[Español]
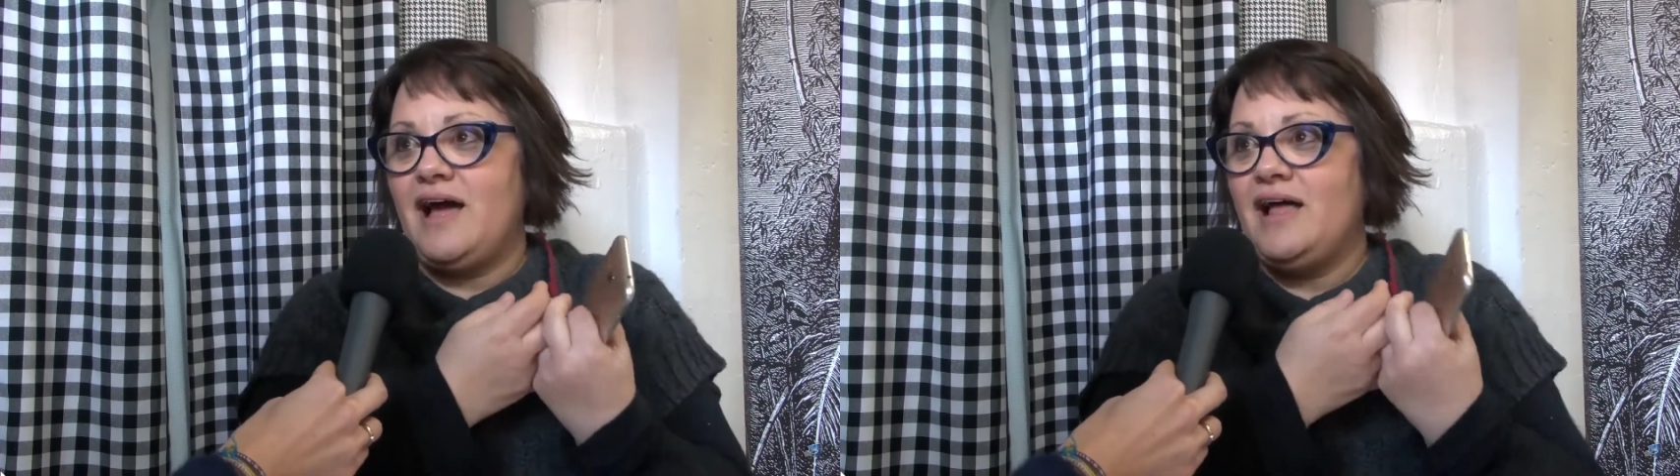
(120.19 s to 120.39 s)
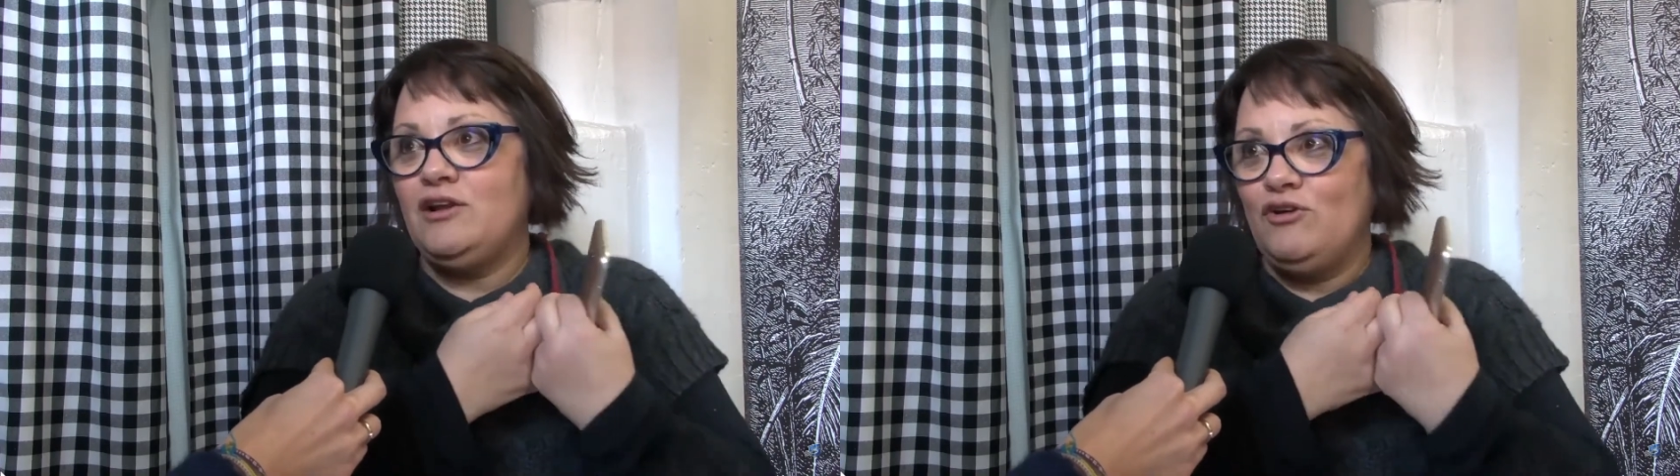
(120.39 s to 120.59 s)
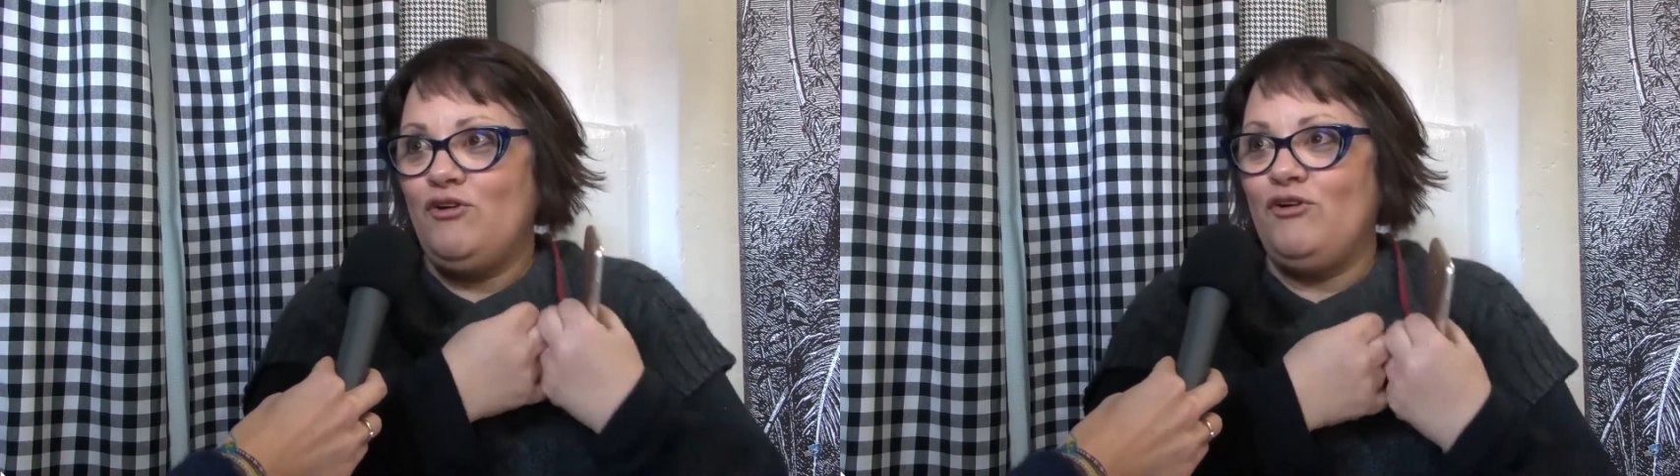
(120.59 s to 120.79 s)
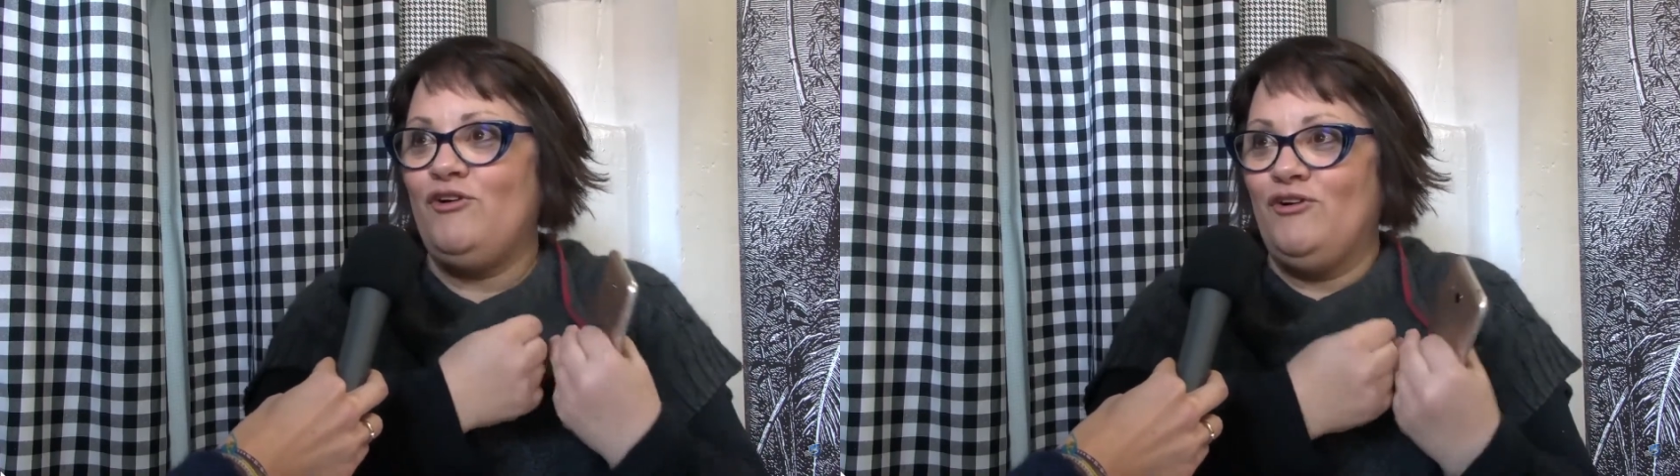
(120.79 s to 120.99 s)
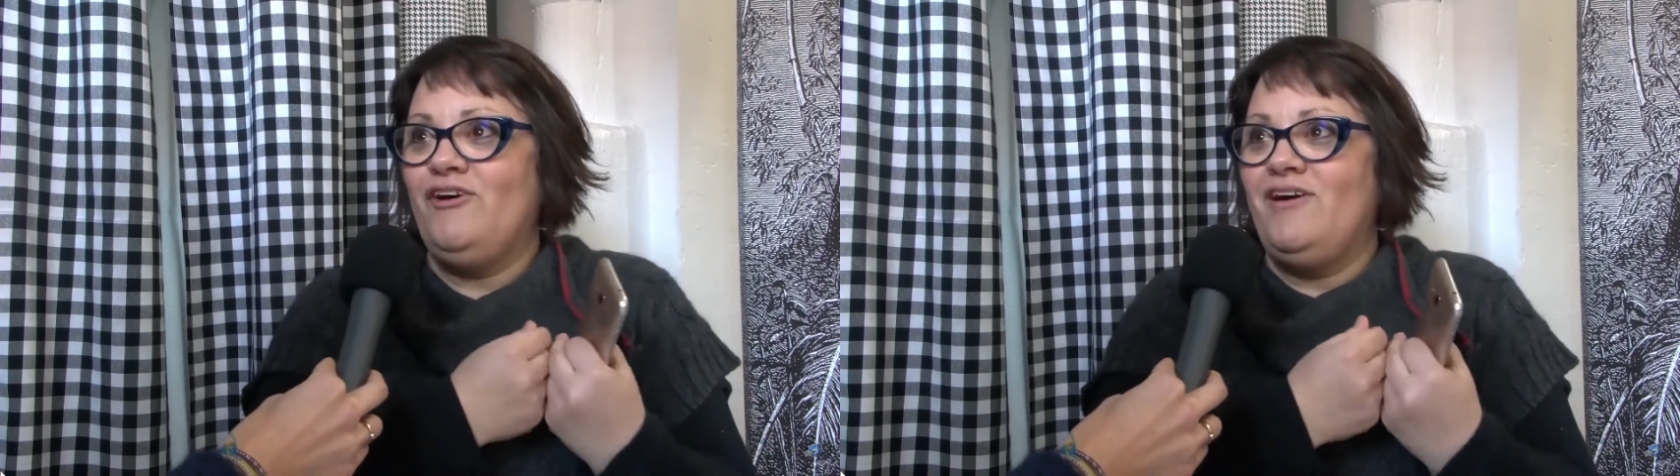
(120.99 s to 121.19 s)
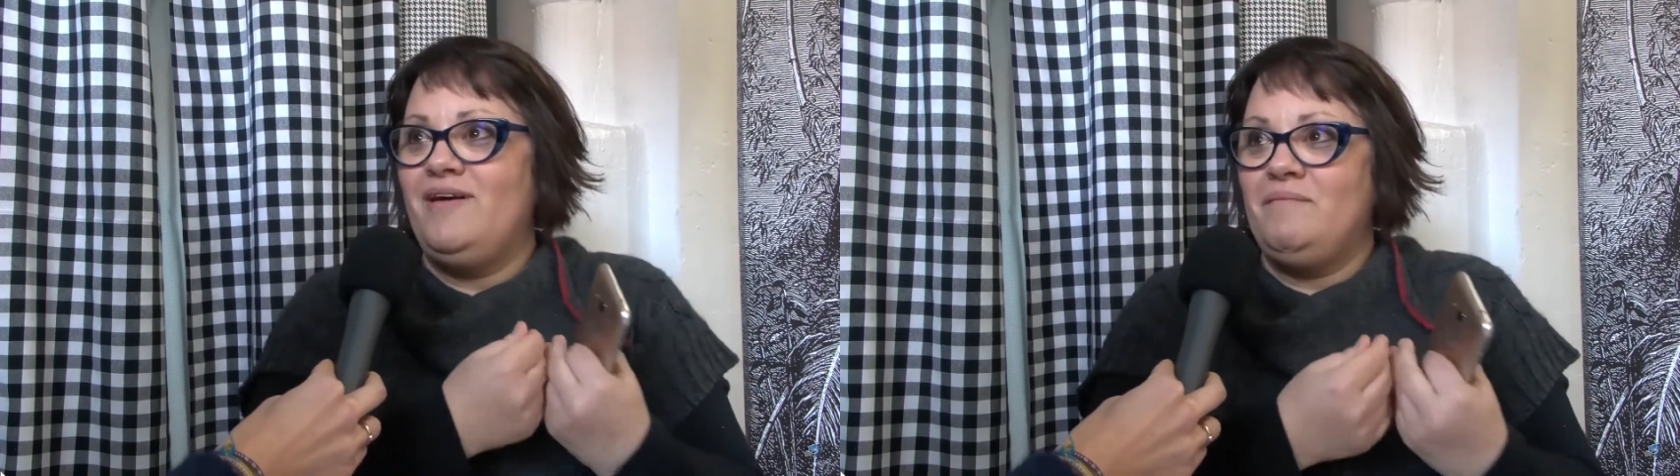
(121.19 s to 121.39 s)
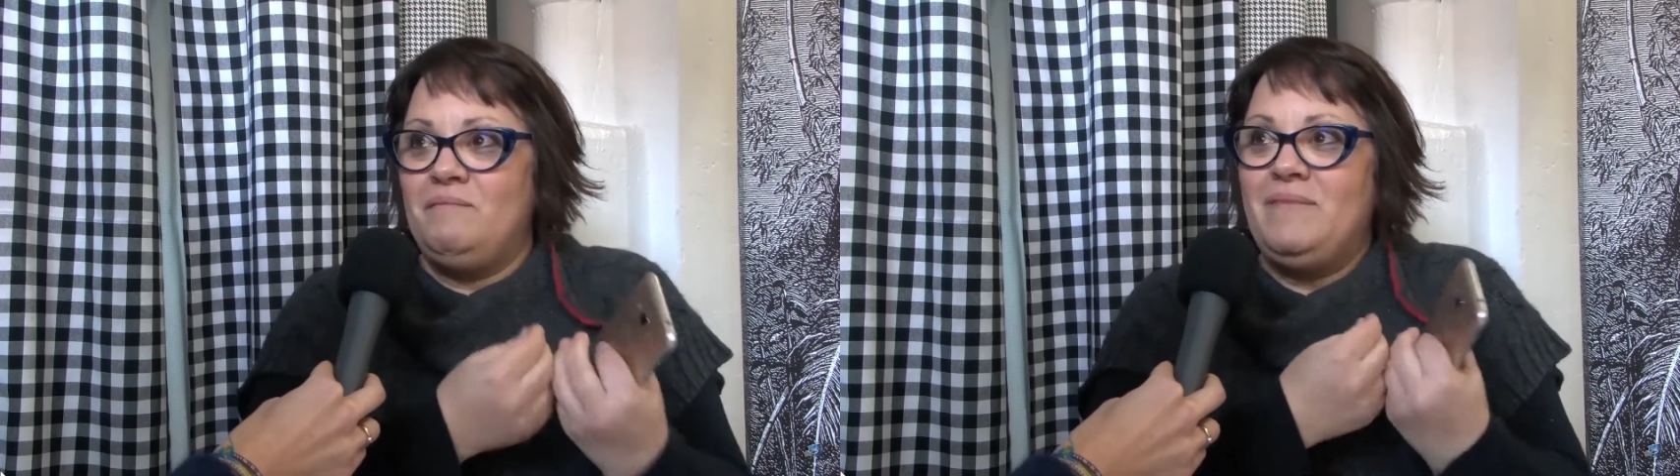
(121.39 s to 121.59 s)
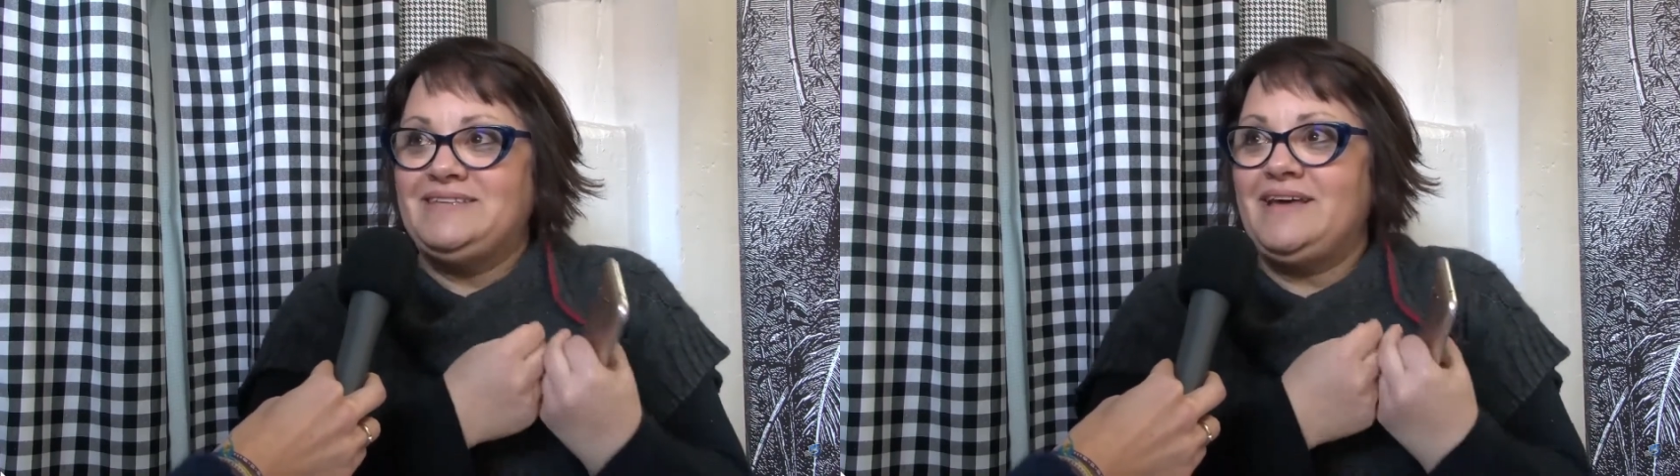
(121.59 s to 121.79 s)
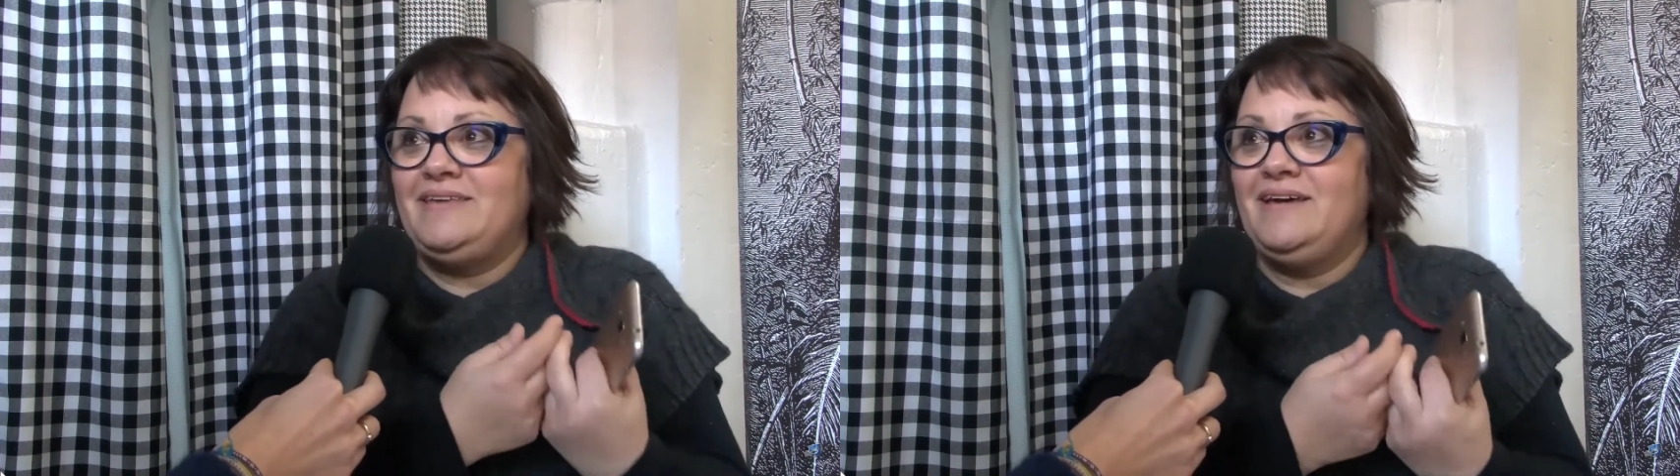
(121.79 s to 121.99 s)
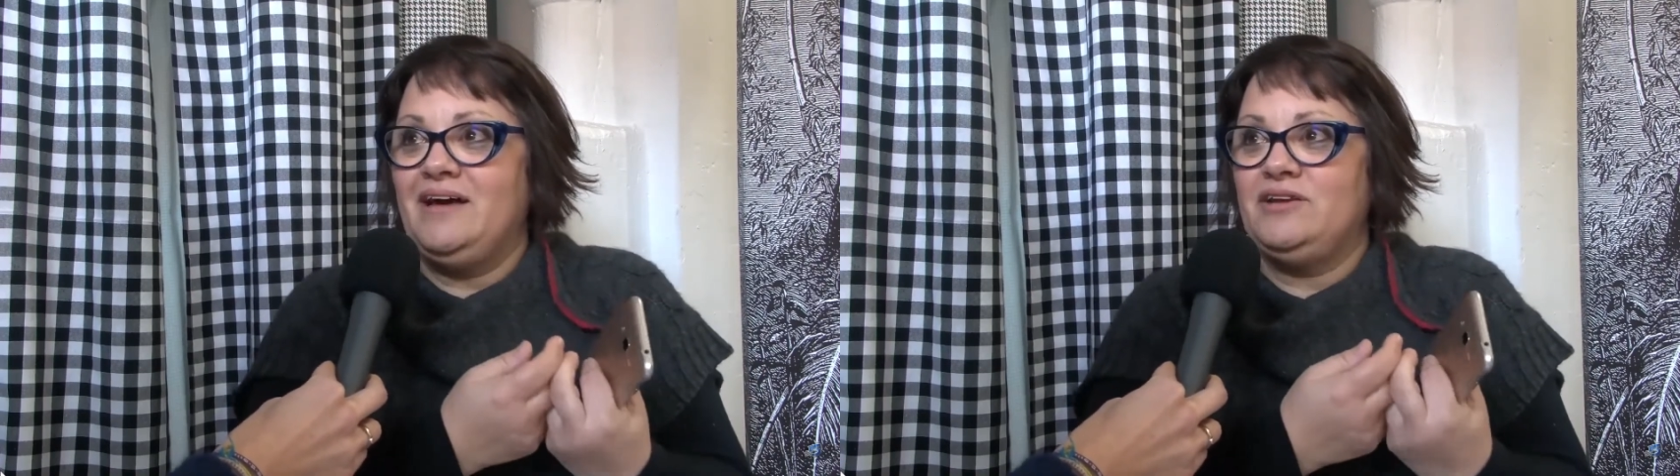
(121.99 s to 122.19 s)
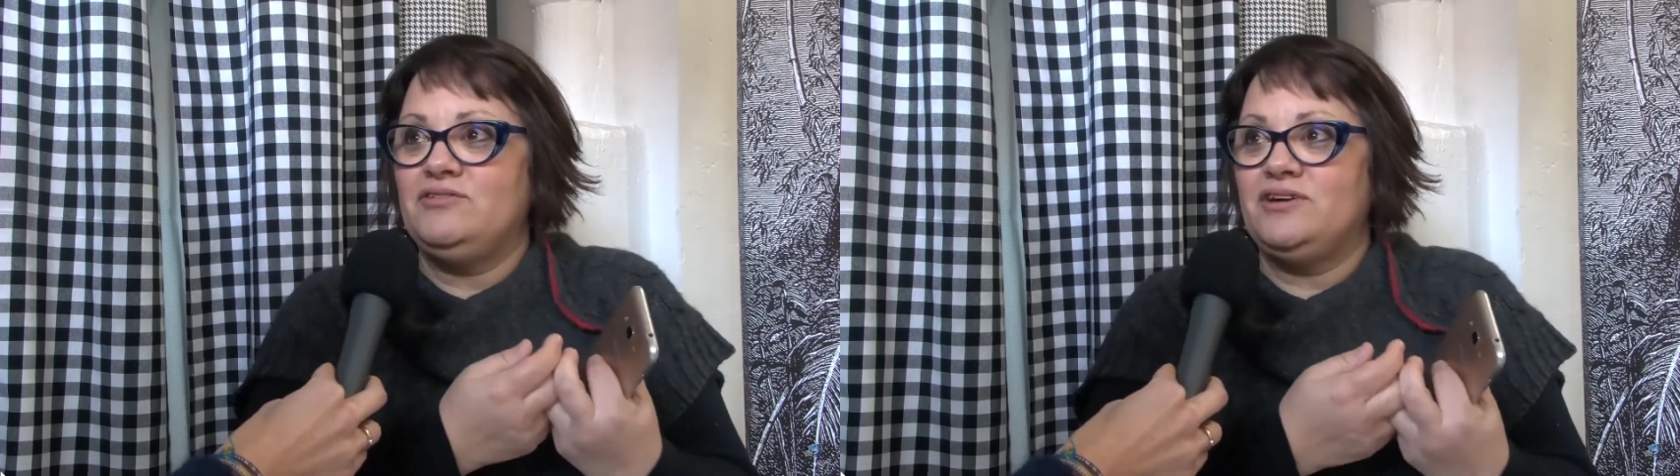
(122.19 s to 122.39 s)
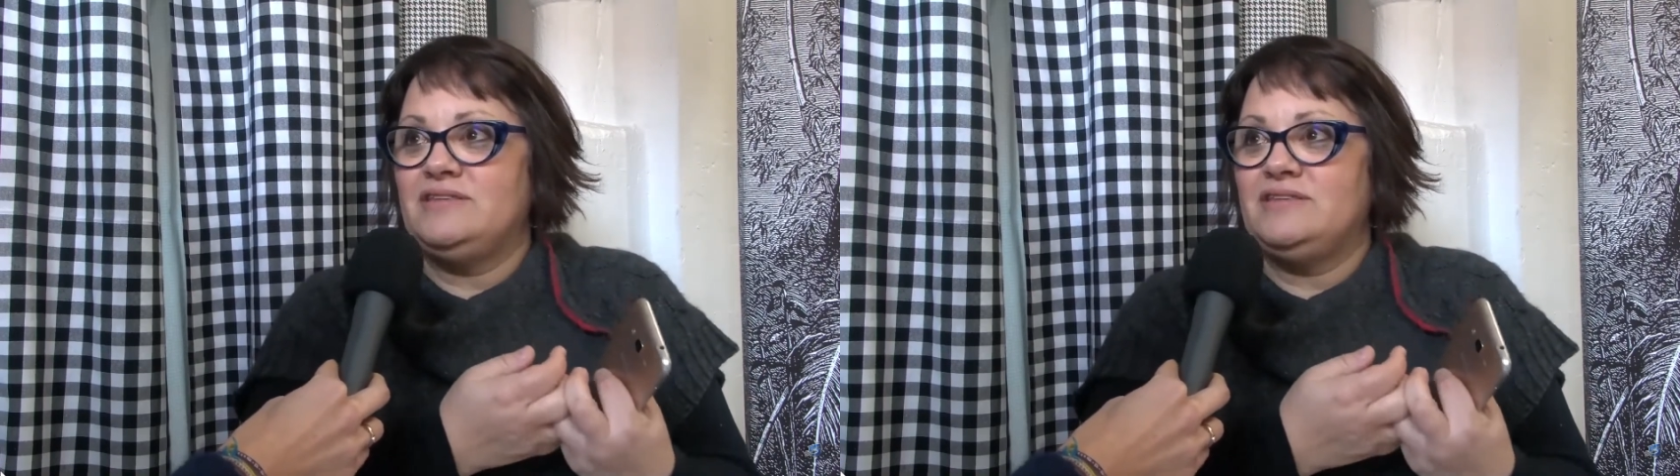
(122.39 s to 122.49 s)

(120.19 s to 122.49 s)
algo más allá, ¿no? que